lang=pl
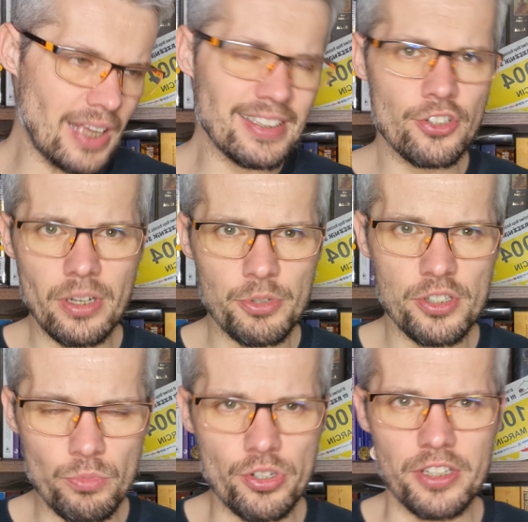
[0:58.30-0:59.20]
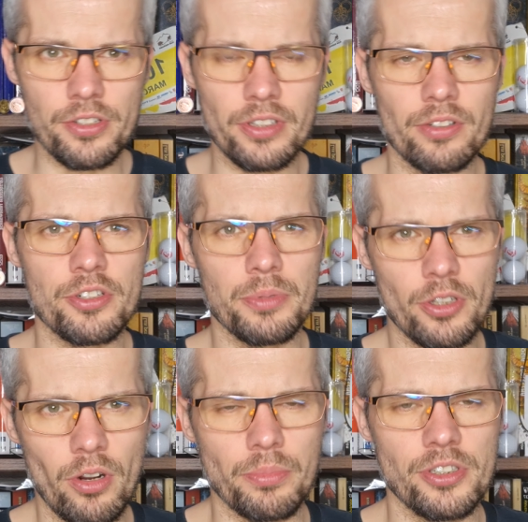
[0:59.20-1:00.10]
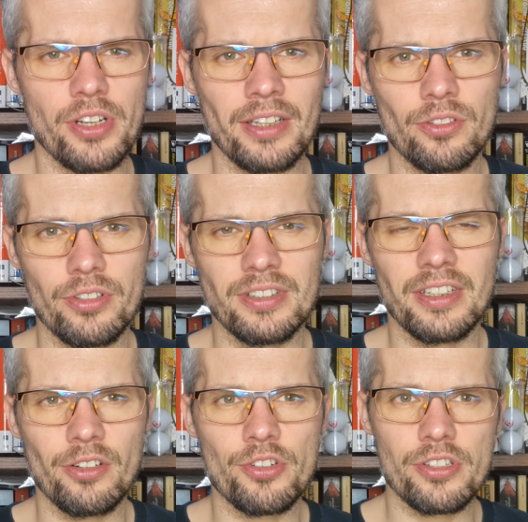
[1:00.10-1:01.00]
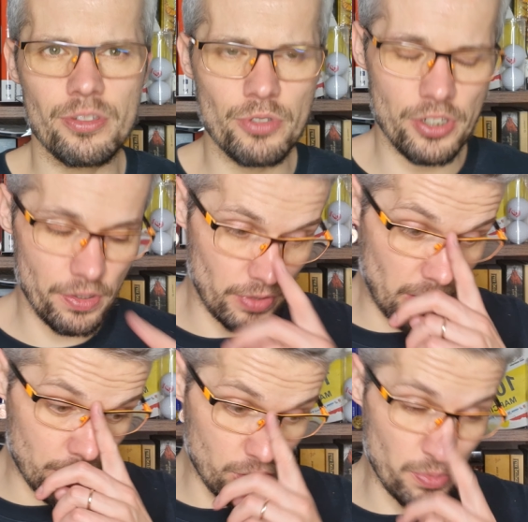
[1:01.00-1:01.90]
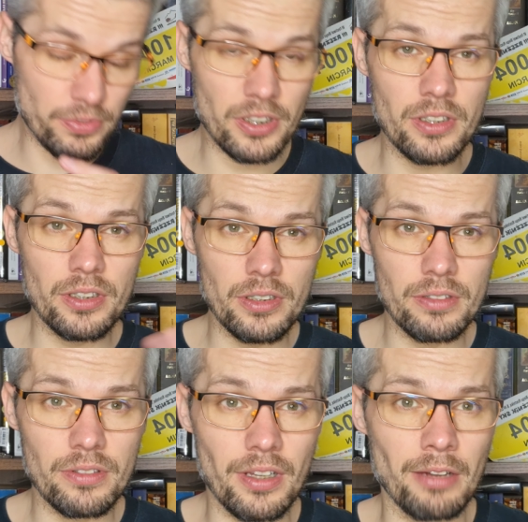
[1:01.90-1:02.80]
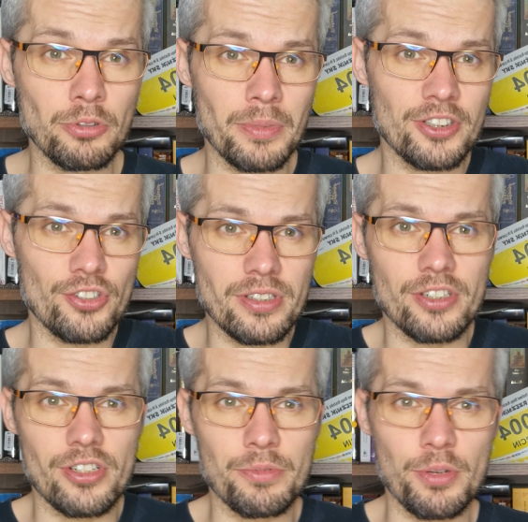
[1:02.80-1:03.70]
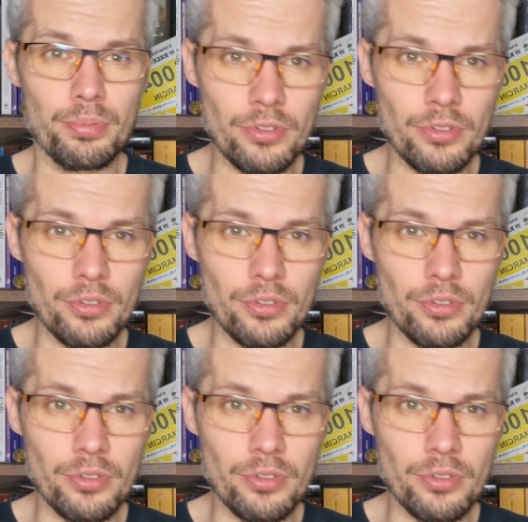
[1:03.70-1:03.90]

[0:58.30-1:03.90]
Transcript: zaczynam się zmuszać do tego, żeby to robić, a to jest najgorsze, co może się wydarzyć, bo wtedy automatycznie zaczynam się